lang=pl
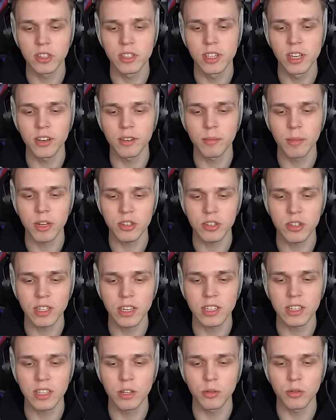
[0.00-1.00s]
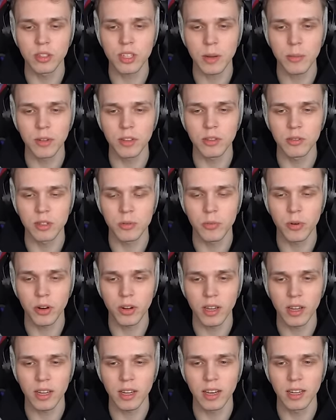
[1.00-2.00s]
ser, masz nad serduszkami tą
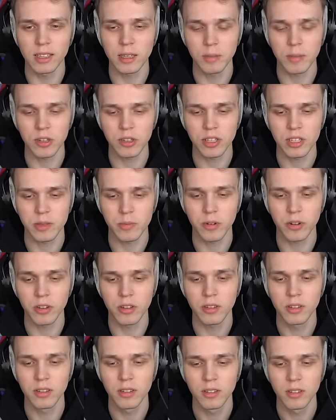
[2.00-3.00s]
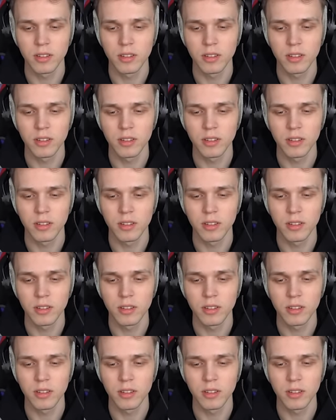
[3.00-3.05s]
zbroję, ile tam masz tej zbroi? No.